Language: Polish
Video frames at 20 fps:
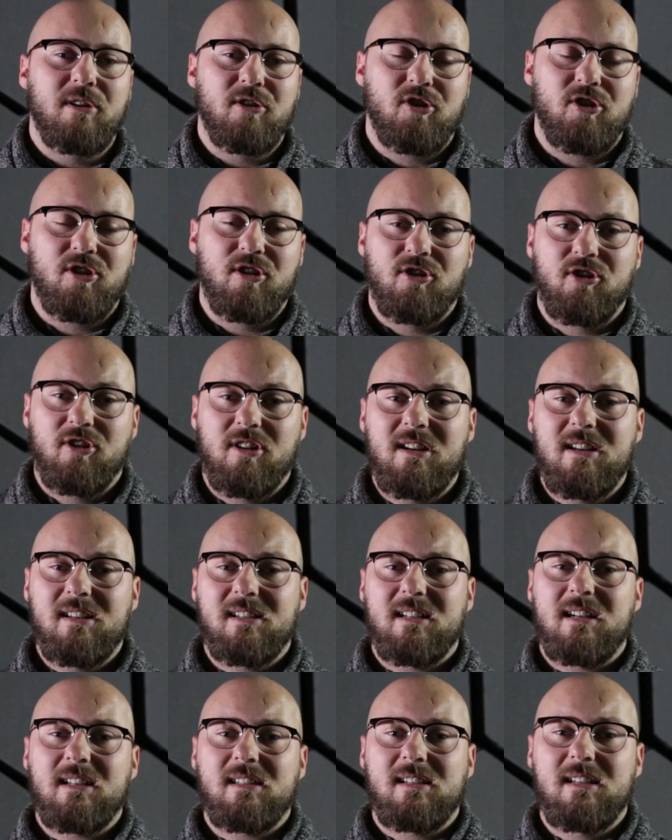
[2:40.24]
mężczyźni,
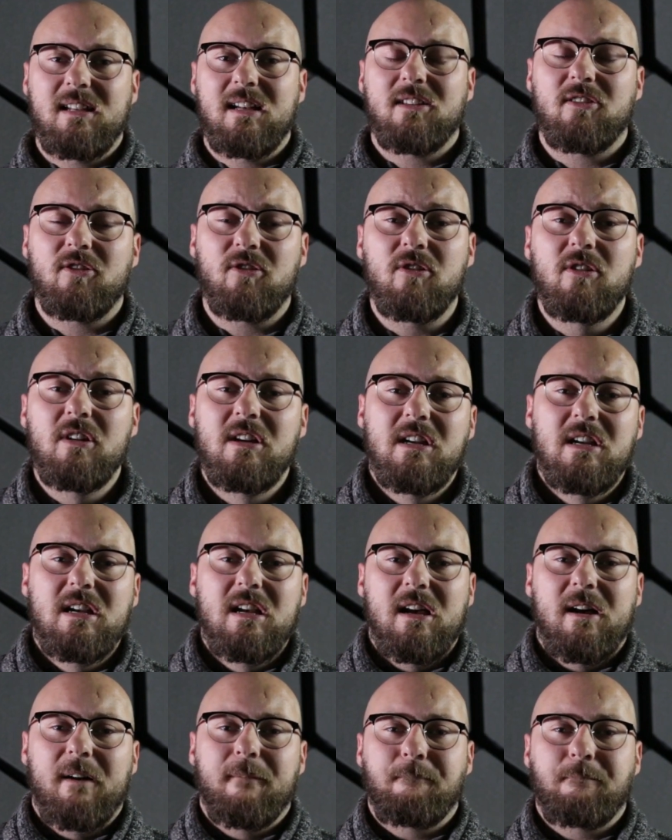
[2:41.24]
z racji na to,
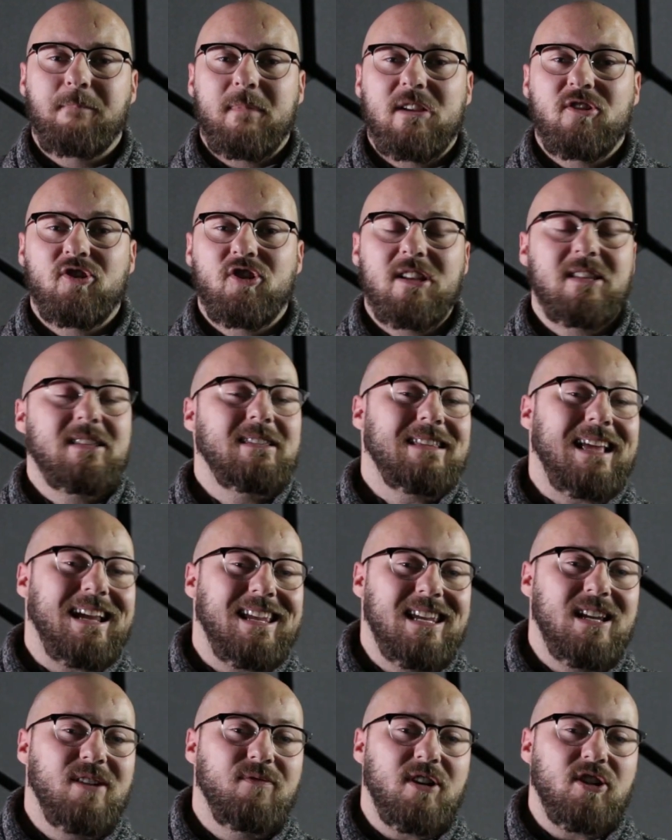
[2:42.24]
mm, że takich